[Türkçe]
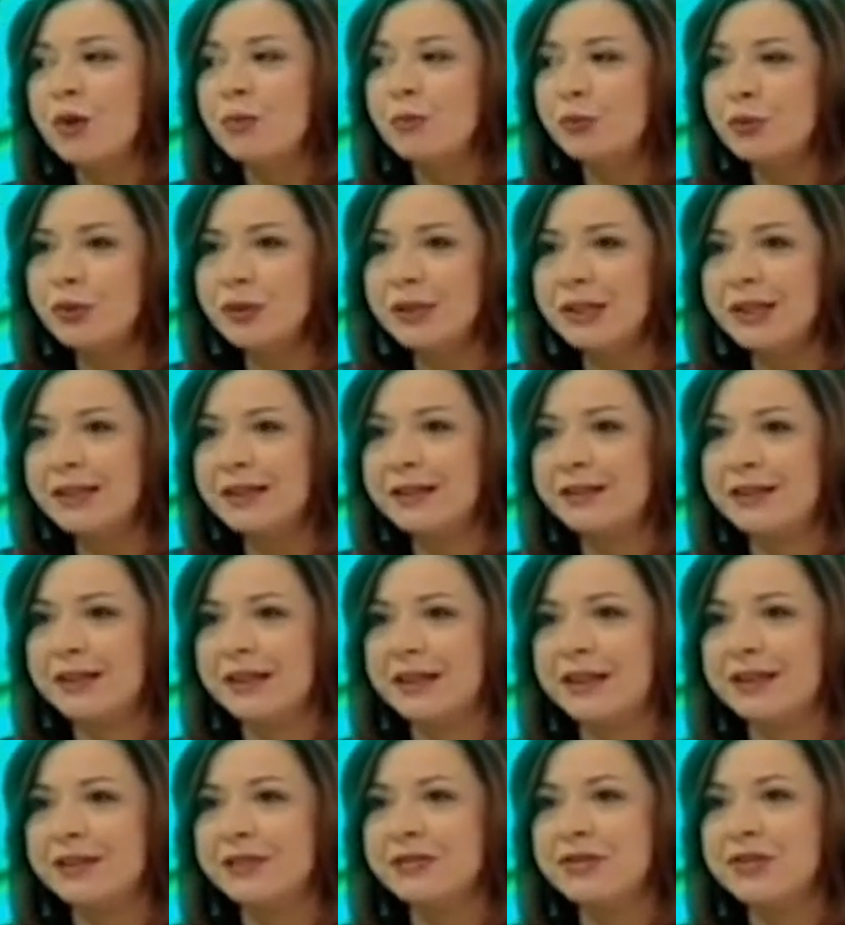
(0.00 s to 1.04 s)
Bunları da
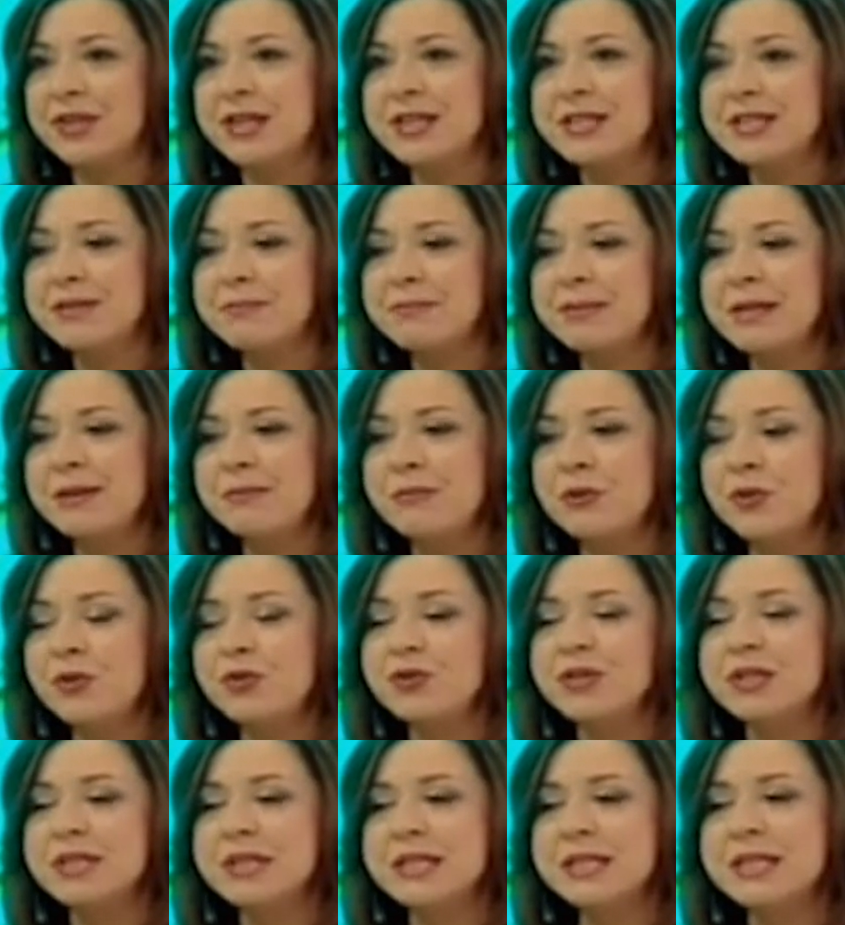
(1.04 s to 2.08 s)
değineceğiz. Benim
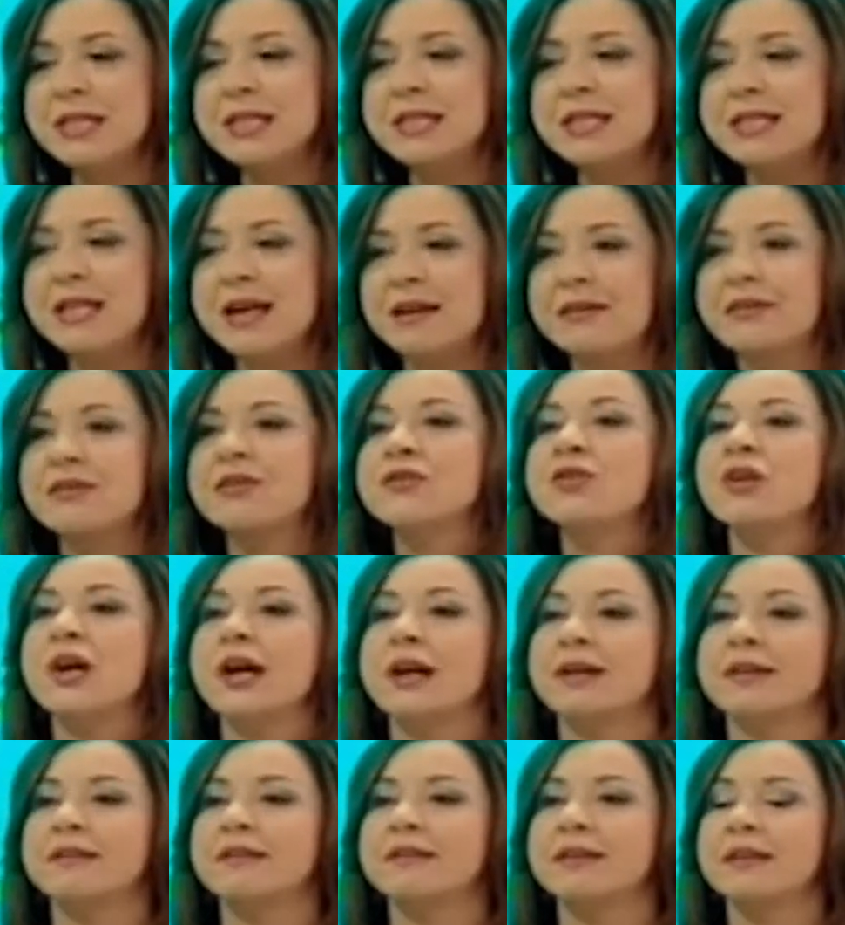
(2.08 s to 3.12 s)
öncelikle sizden rica
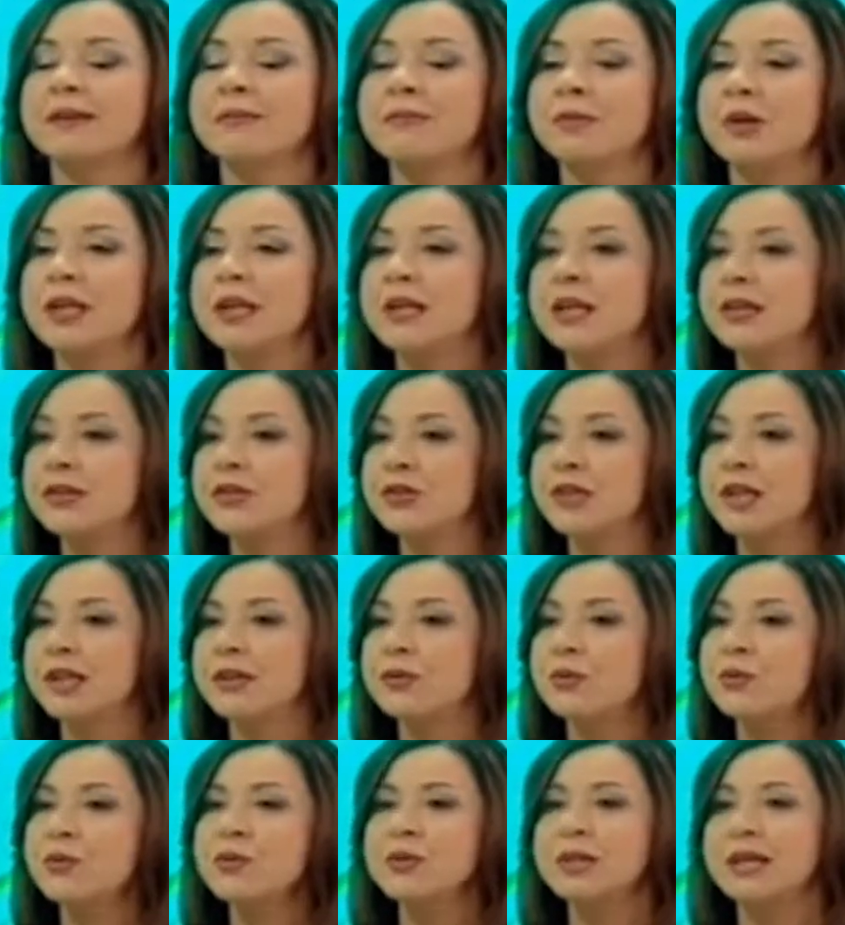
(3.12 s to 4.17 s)
ettiğim e, şey
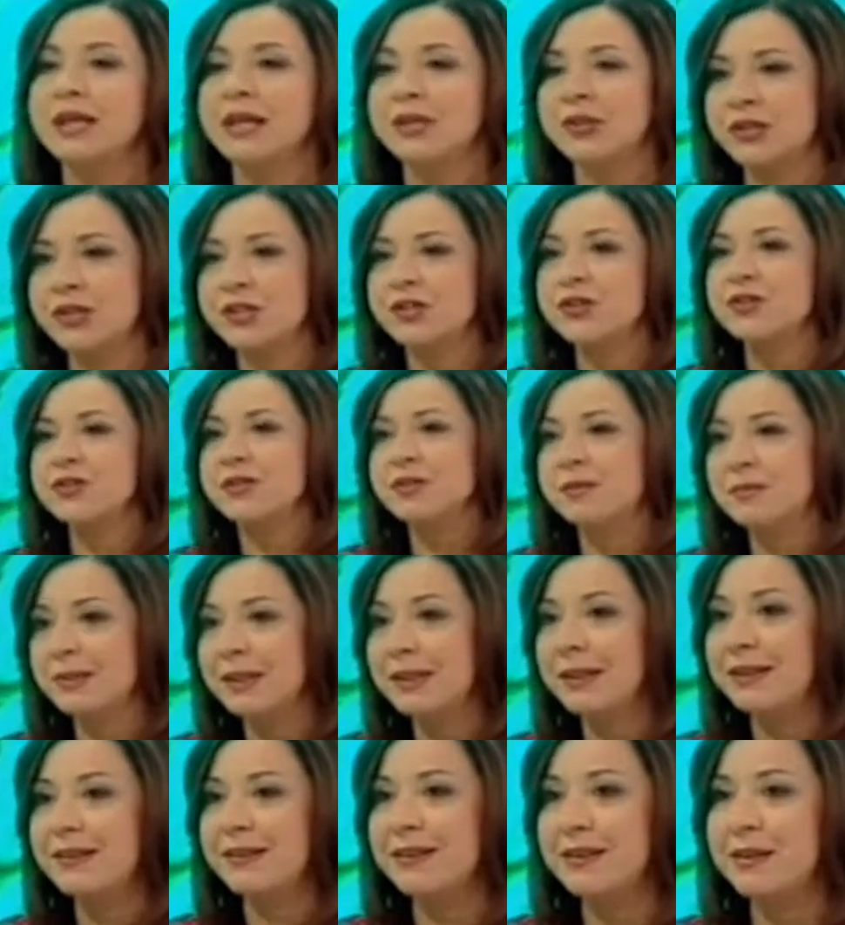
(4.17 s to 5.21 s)
yüz gençleştirme
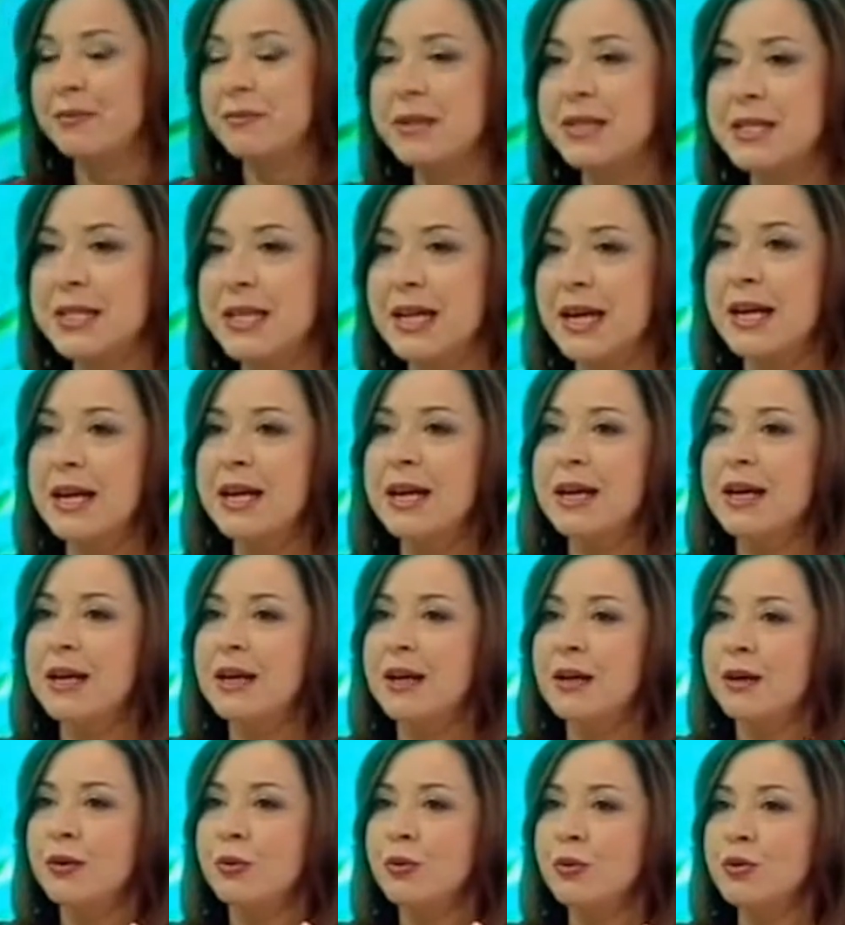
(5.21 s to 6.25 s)
dediğimizde
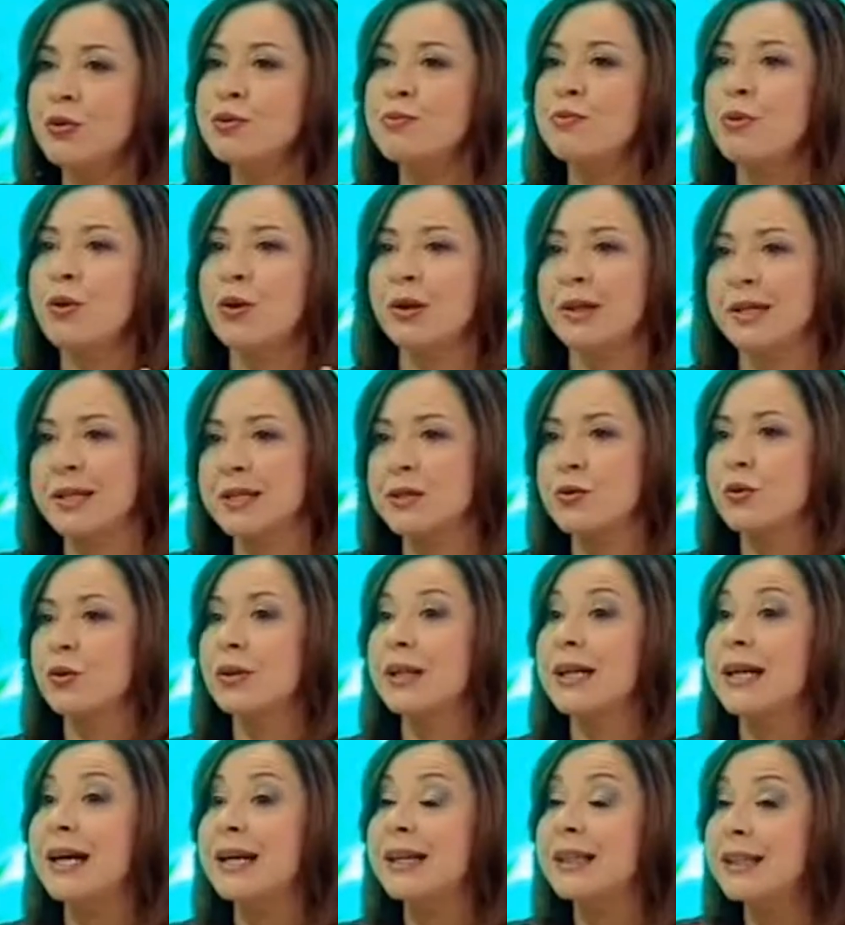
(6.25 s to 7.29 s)
yüz bölgesi
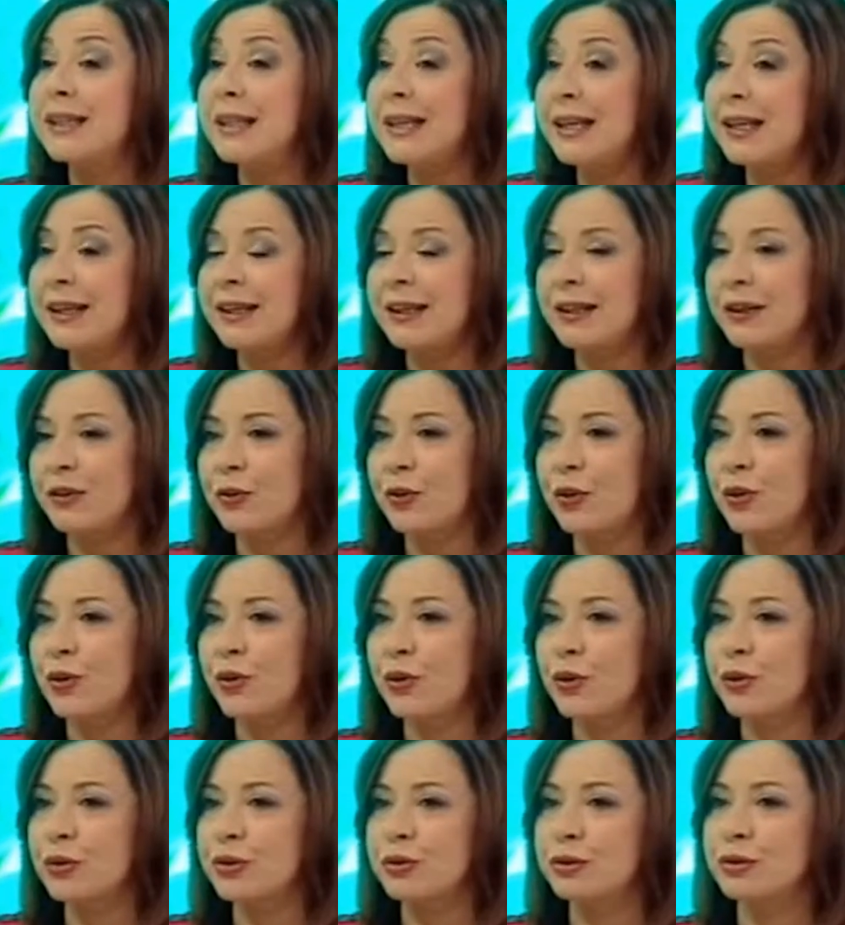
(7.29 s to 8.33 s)
olarak nereyi
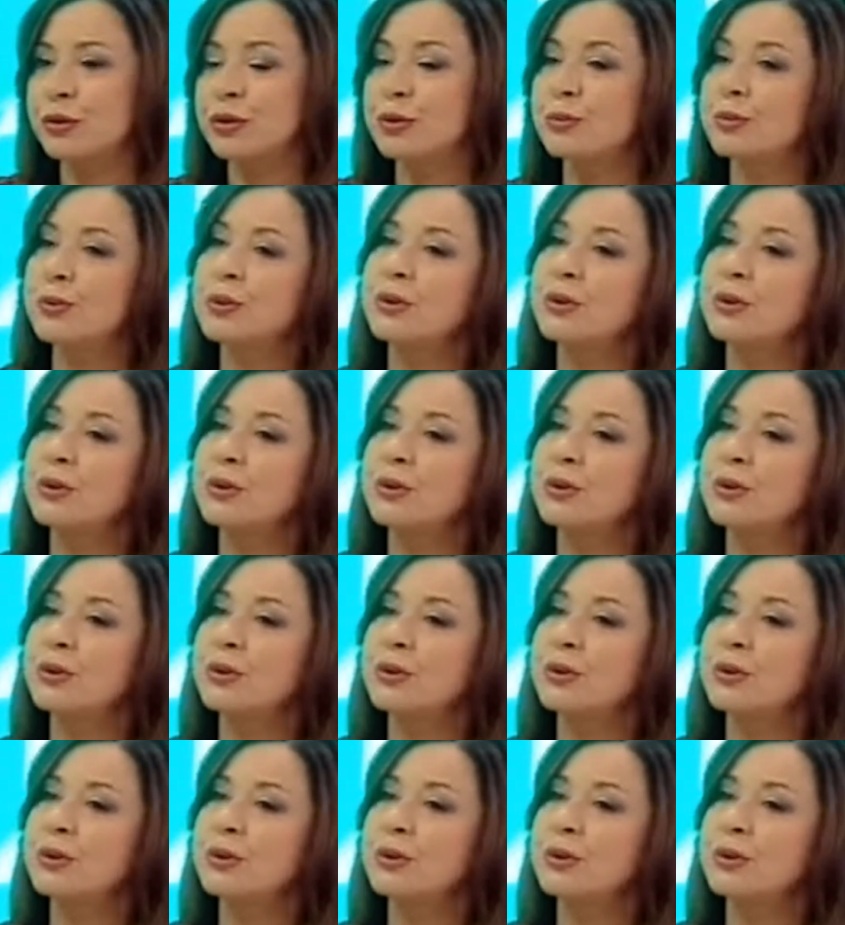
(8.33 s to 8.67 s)
görüyorsunuz?